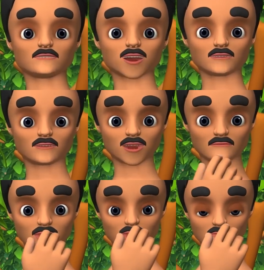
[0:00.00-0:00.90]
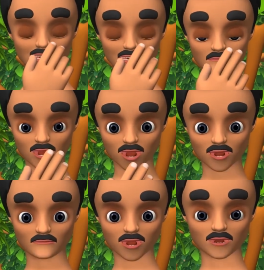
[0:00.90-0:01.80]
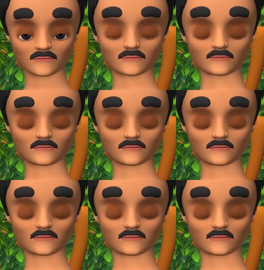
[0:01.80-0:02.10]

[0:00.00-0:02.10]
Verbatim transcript: खाना पकाने के ही काम आएगा